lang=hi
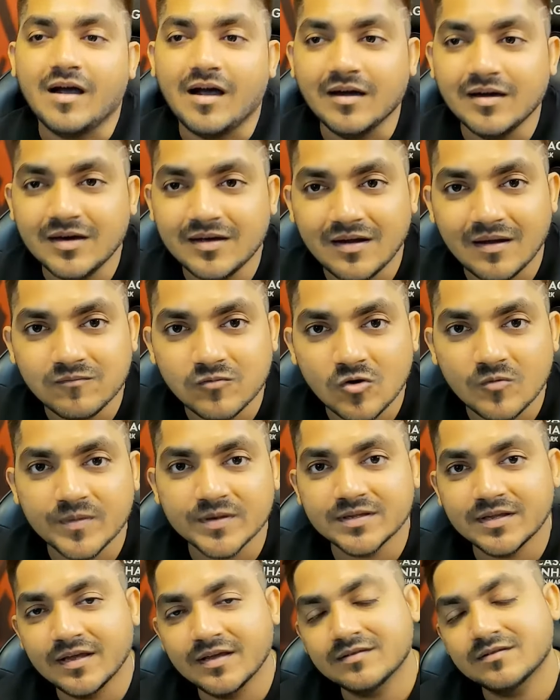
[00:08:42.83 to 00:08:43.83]
अगर आपको
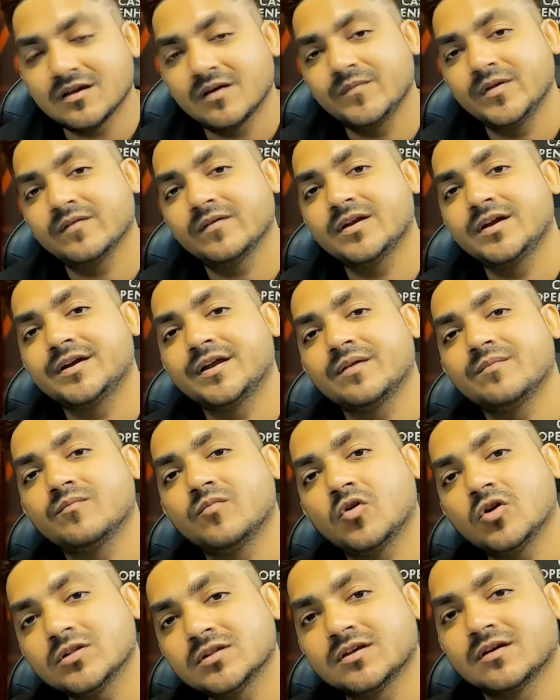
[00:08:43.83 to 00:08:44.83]
पता है सामने वाली टीम
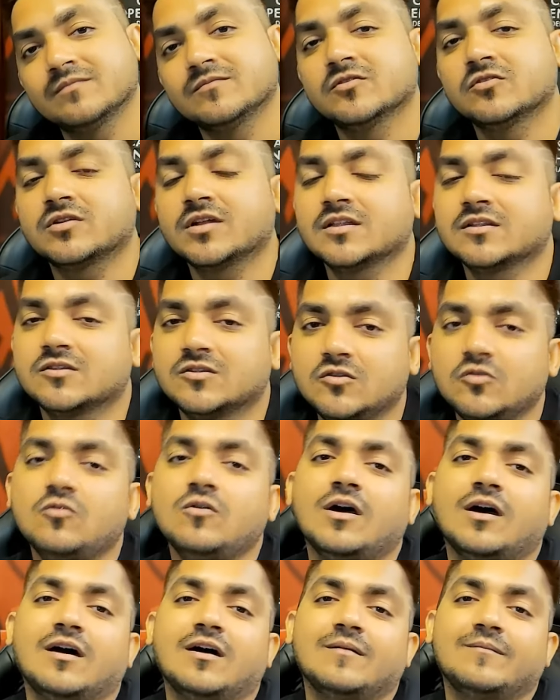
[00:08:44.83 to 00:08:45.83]
बहुत कमज़ोर है तो
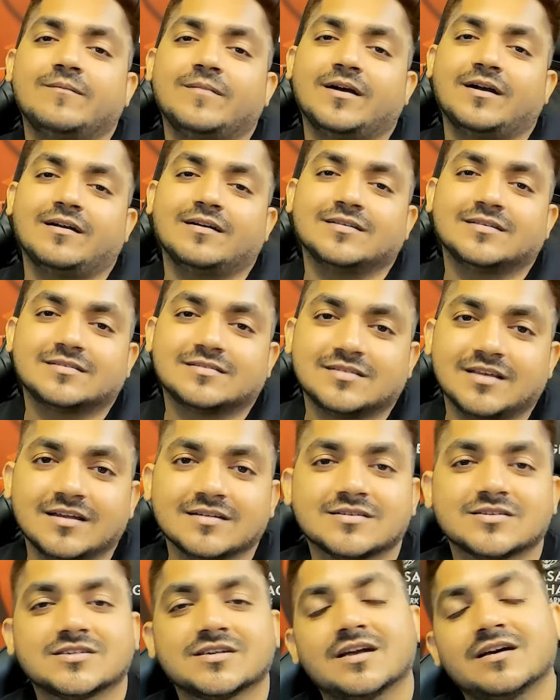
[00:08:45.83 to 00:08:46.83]
आप
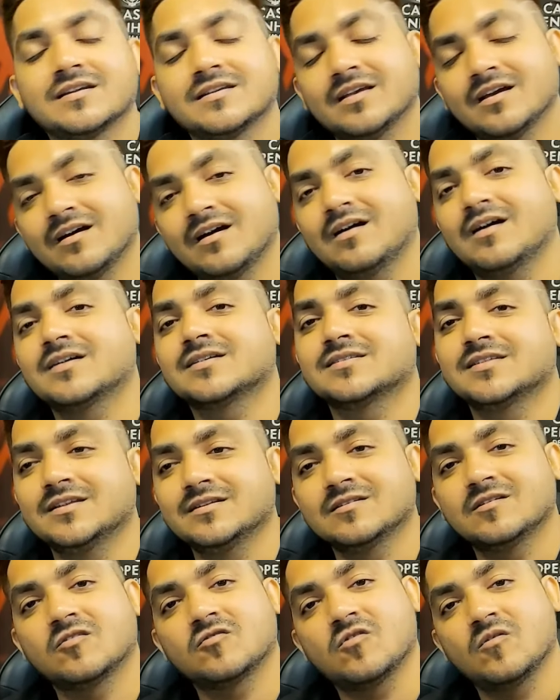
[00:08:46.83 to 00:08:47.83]
सात चार या आठ
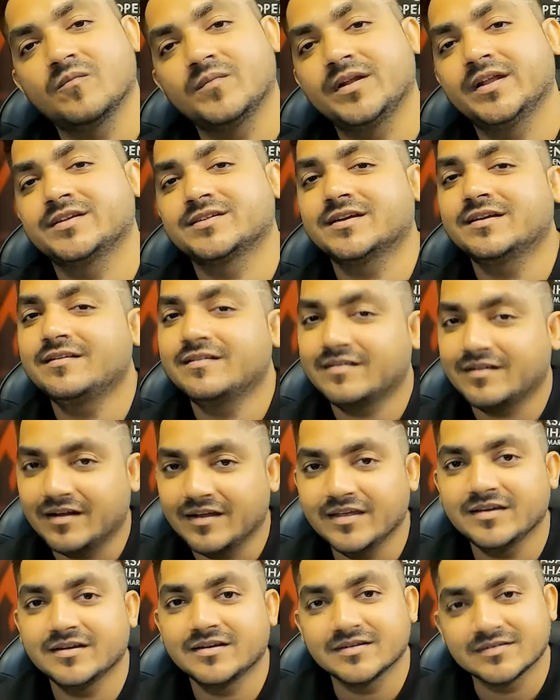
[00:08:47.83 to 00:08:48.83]
तीन का कॉम्बिनेशन
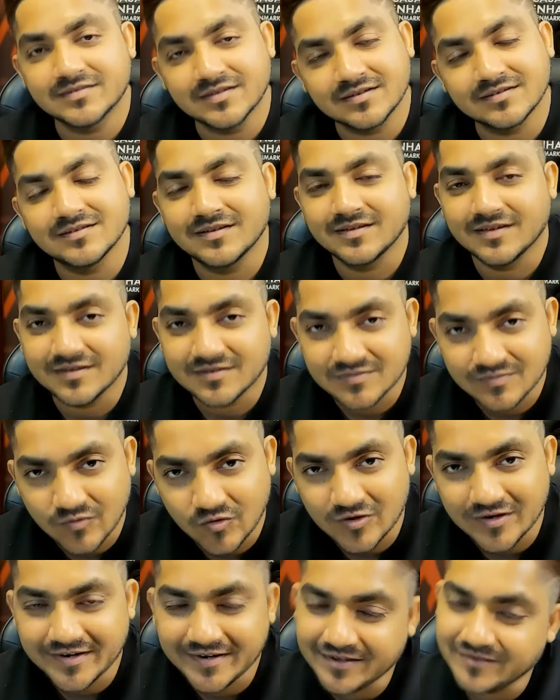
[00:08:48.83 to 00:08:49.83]
ट्राई कर सकते हैं
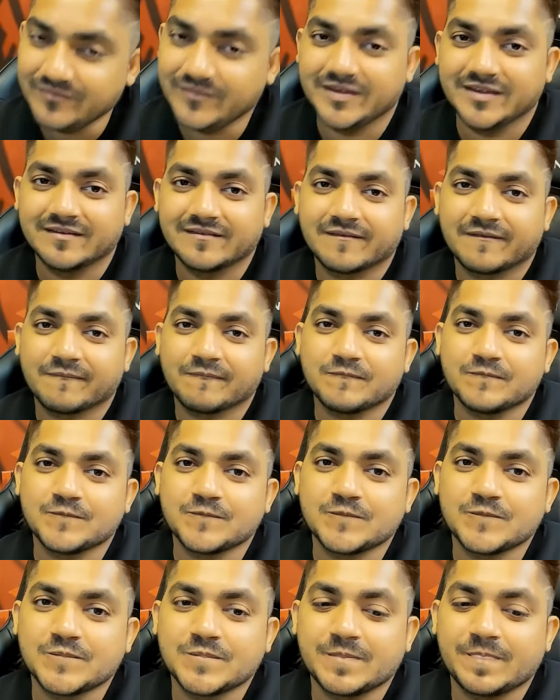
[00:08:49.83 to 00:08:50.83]
स्मॉल लीग में
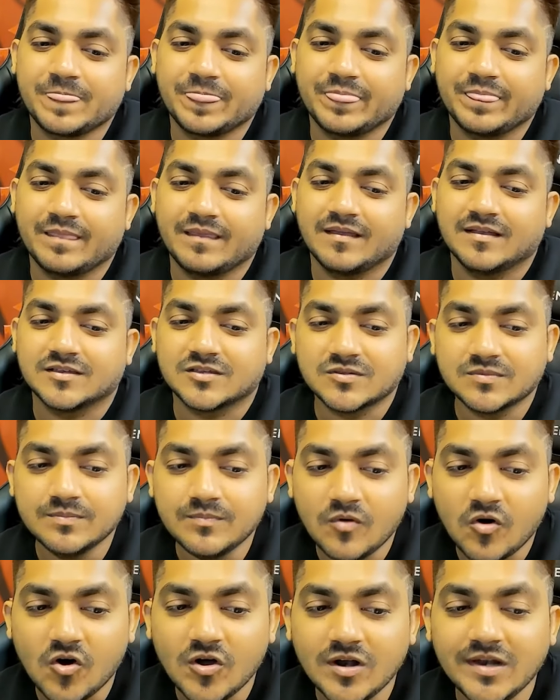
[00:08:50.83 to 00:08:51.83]

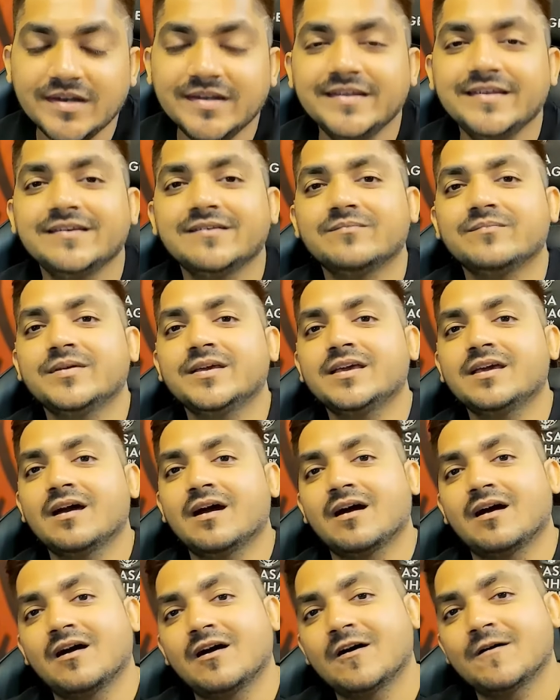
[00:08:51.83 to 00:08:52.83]
स्मॉल लीग में
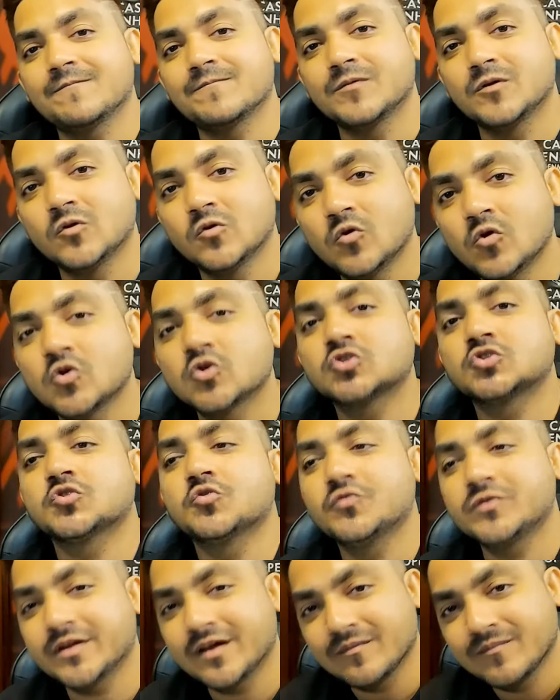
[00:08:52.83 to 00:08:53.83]
आप लोग
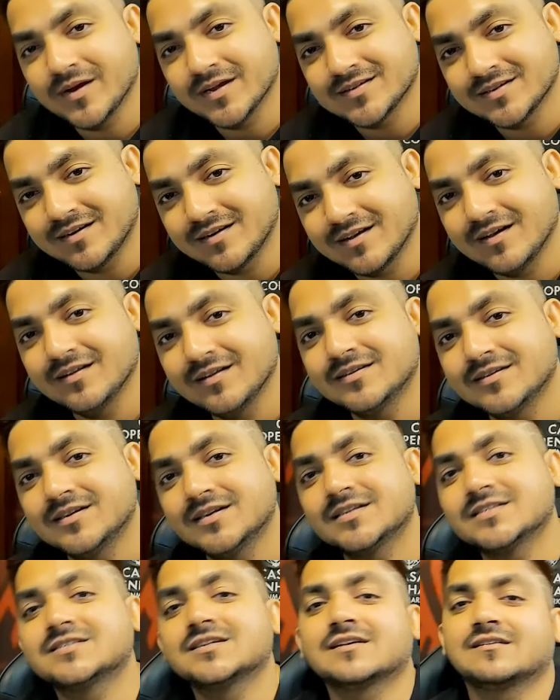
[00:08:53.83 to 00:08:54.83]
छोटा पैसा
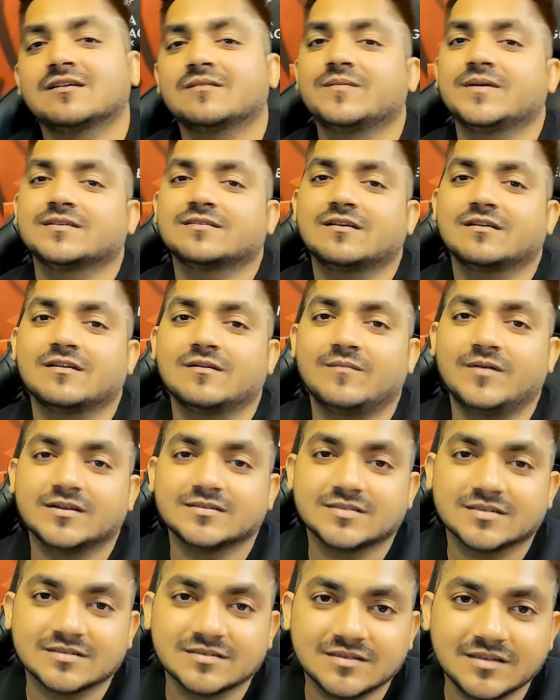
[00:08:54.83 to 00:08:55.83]
डालकर ज़्यादा पैसा कमा
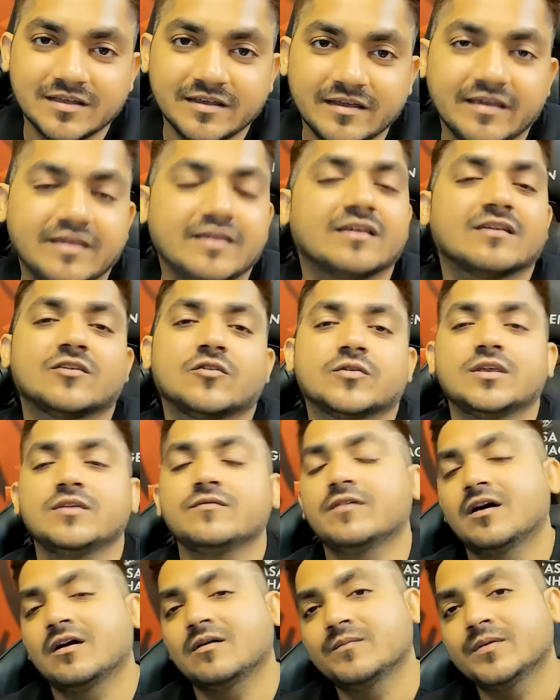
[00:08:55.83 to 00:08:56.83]
सकते हैं क्योंकि
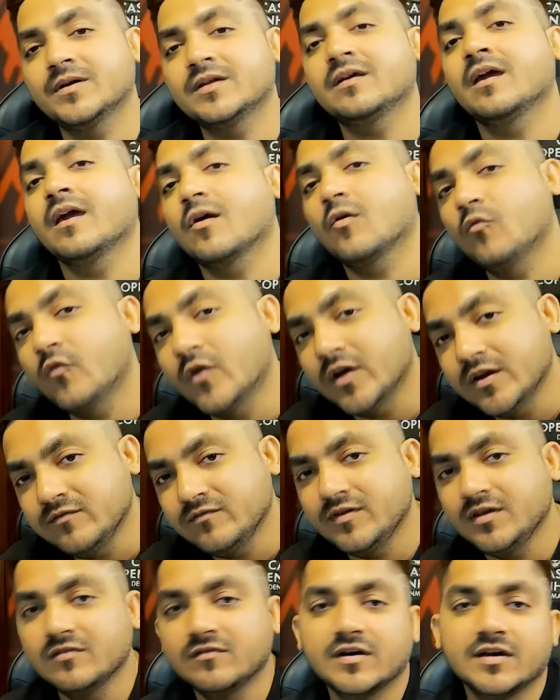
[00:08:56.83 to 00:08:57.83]
वहाँ पर
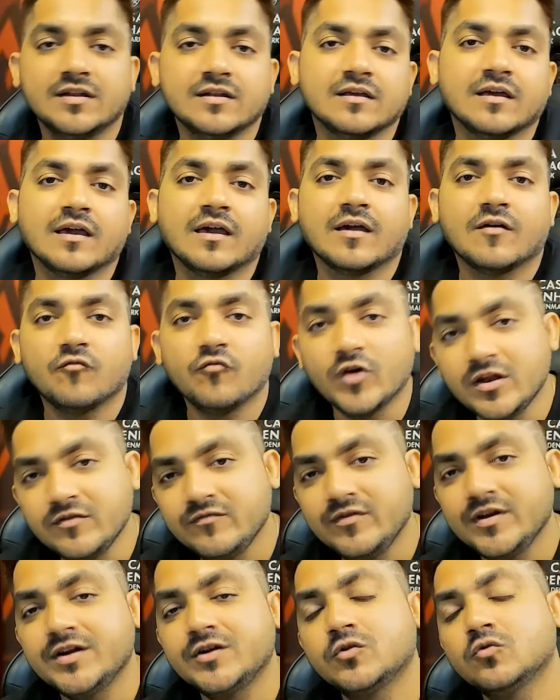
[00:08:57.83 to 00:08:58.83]
वन वी वन
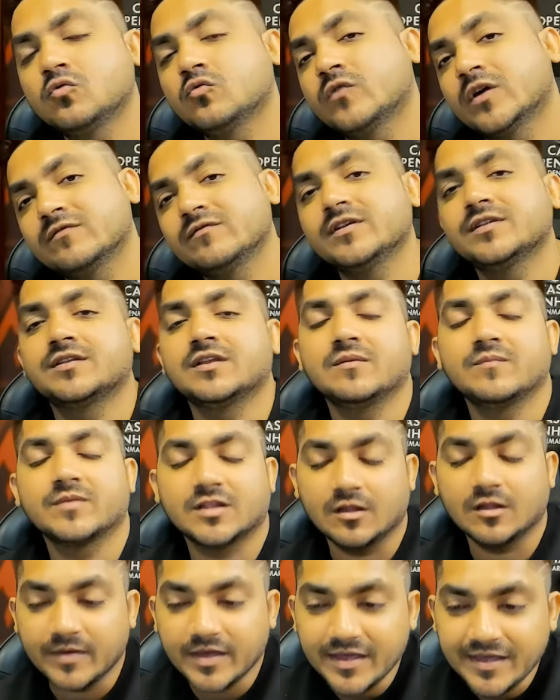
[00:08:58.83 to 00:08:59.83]
वन वी टू वन वी थ्री
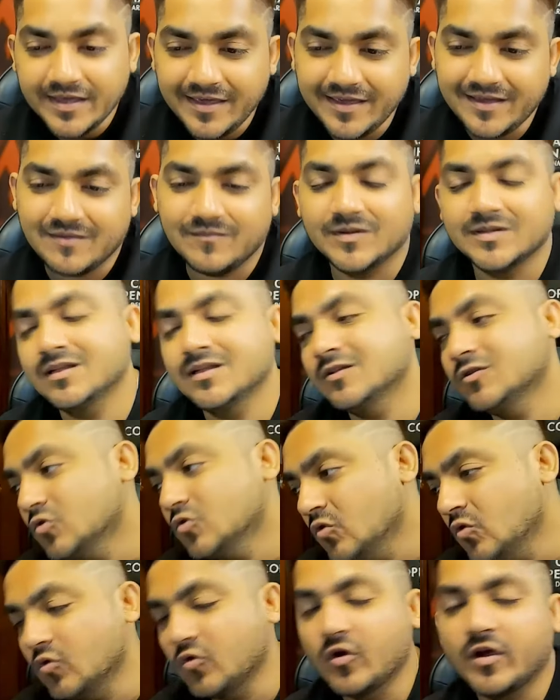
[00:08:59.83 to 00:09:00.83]
मतलब एक बंदा
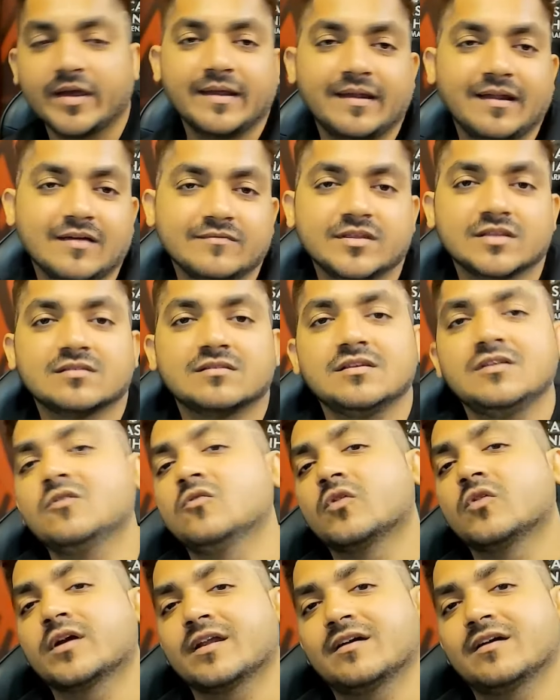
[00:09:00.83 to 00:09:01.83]
दो लोगों के खिलाफ या तीन
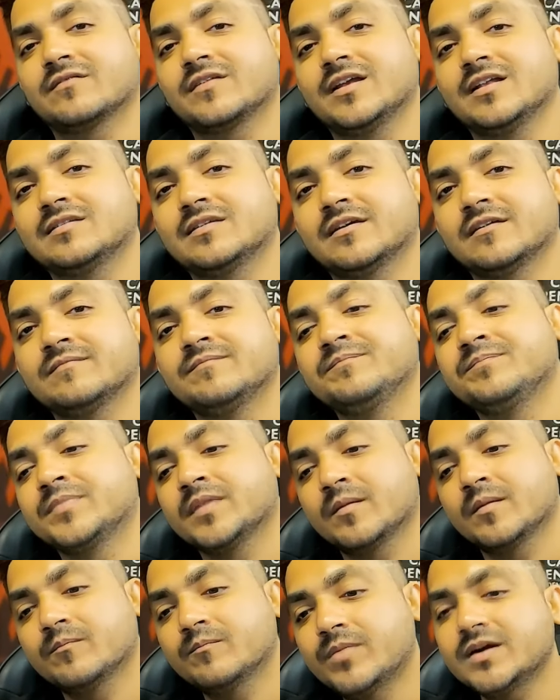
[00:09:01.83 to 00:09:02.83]
लोगों के खिलाफ खेलता है
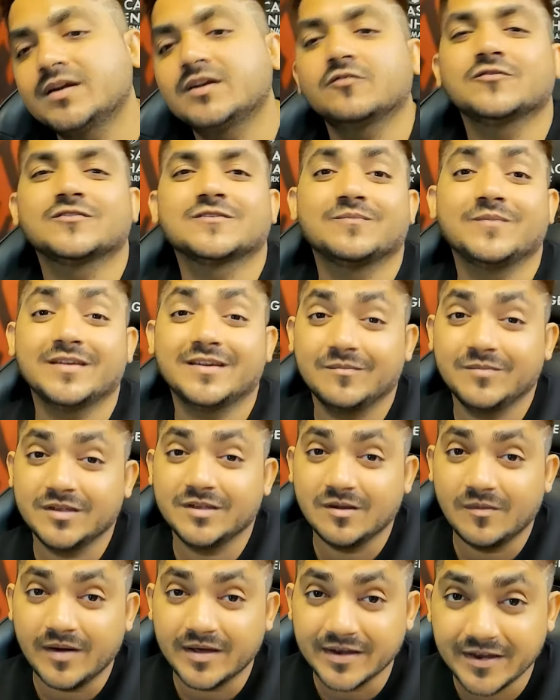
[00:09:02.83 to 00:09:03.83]
बट उसमें कभी
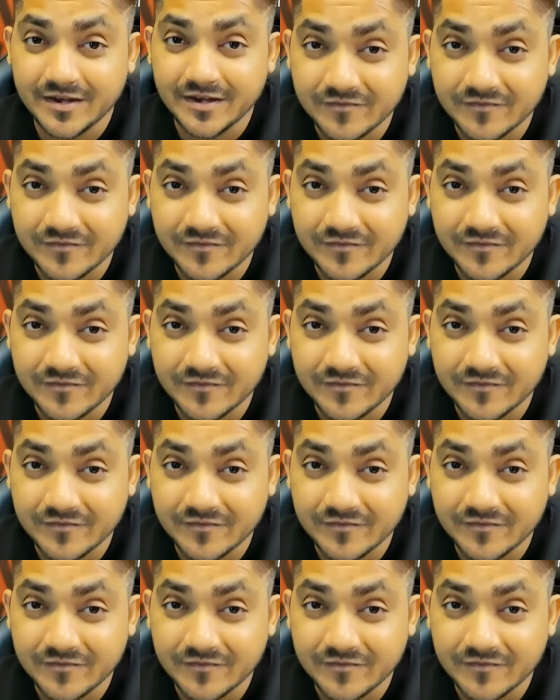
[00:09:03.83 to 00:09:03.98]
कभार